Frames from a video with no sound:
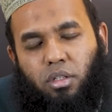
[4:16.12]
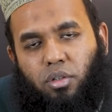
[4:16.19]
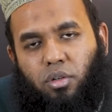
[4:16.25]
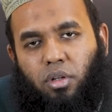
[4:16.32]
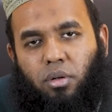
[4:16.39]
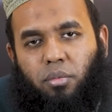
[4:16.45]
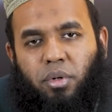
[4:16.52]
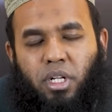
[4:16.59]

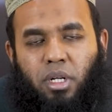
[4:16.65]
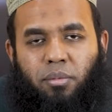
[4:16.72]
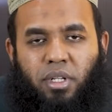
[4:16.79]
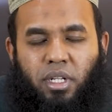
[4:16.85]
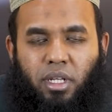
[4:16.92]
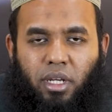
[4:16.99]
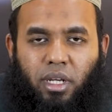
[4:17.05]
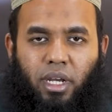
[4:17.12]
যদি ভিটামিন
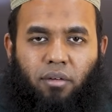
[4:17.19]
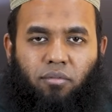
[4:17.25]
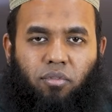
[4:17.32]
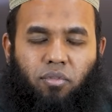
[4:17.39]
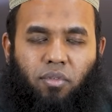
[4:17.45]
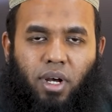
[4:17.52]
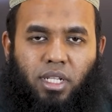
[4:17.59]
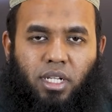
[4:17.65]
ই e, ক্যাপ
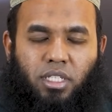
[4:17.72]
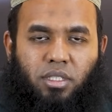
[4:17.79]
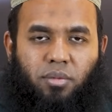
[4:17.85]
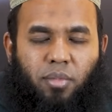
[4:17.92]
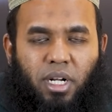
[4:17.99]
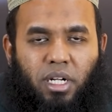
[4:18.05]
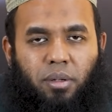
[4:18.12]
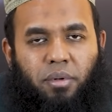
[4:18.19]
বা আদার্স
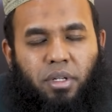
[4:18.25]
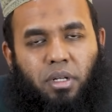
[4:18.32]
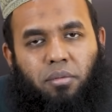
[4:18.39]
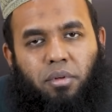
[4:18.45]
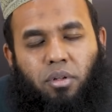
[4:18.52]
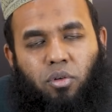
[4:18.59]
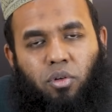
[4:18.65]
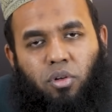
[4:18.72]

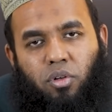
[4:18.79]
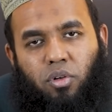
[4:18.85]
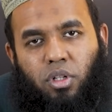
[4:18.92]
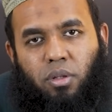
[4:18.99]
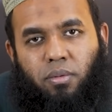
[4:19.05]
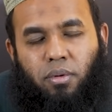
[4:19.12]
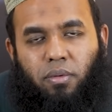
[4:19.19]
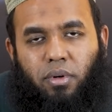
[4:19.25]
মাল্টিভিটামিন গ্রহণ
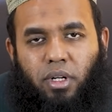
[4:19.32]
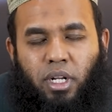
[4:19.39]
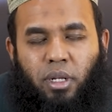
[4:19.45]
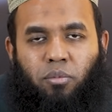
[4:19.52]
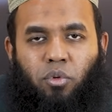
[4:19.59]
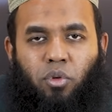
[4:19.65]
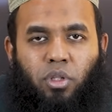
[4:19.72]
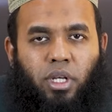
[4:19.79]
করতে পারবেন
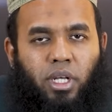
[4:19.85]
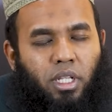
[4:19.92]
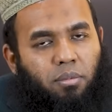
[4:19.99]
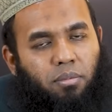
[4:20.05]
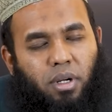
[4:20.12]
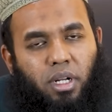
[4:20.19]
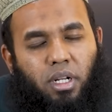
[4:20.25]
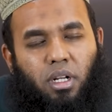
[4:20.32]
ডিম দুধ খেতে
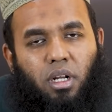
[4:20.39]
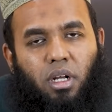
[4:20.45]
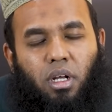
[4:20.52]
পারেন